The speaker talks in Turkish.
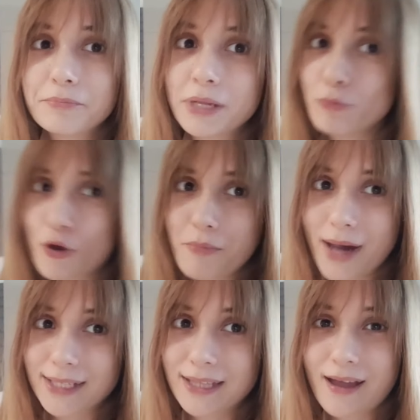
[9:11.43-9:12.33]
Bilmiyorum
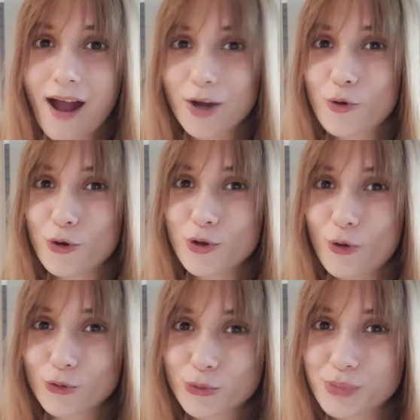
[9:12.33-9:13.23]
belki de alkollü
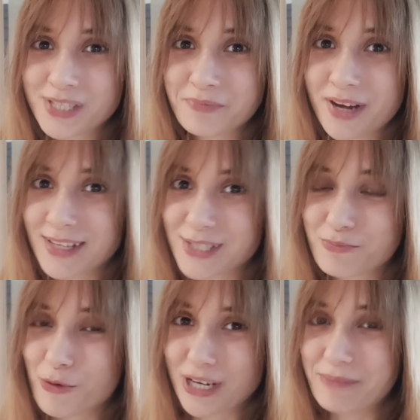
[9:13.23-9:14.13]
olduğum için
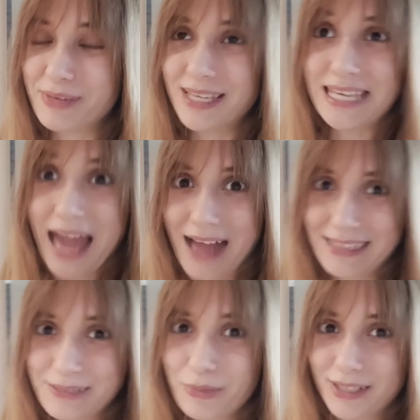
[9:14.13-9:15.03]
birazcık böyle bir
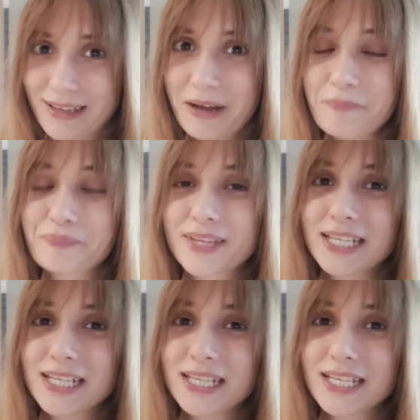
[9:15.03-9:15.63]
geldi bana.